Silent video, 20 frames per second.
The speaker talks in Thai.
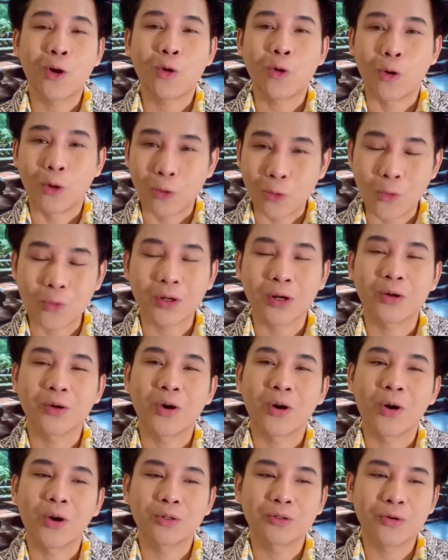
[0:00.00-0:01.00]
นี้ก็ขนลุกแล้ว
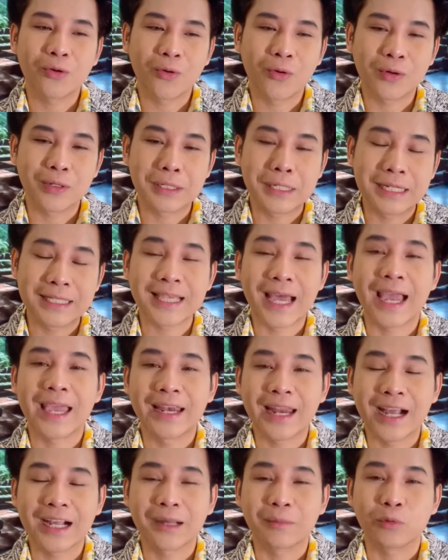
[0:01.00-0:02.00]
เนาะทุกคนดีใจ
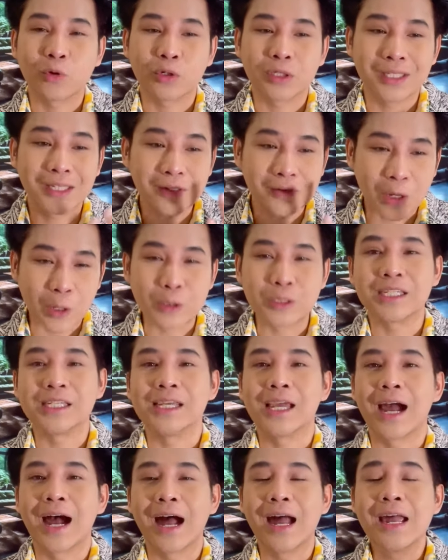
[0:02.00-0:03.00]
นะกับคนที่เรา
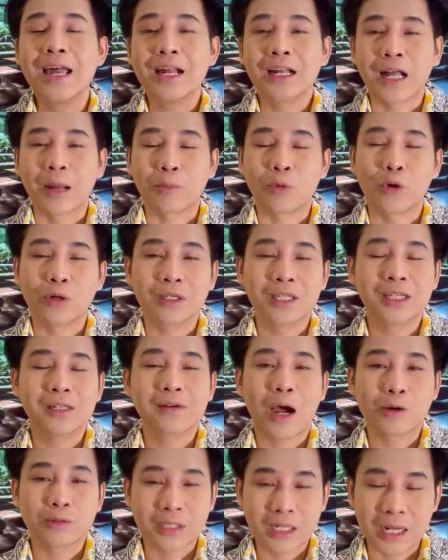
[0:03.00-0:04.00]
เชียร์กับคนที่
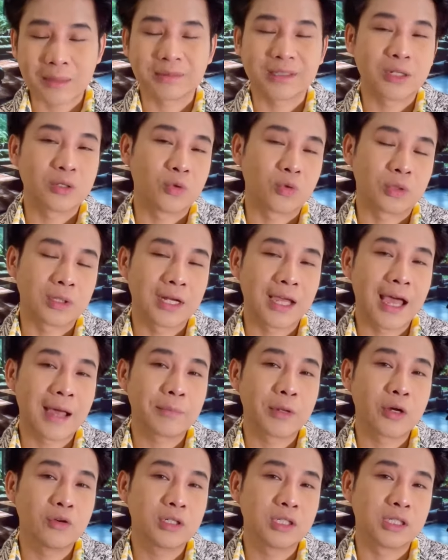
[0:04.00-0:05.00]
เราสนับสนุนนะครับ
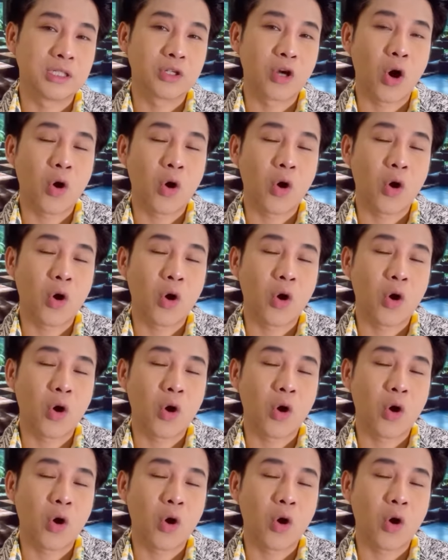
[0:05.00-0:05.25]
นั่นก็คื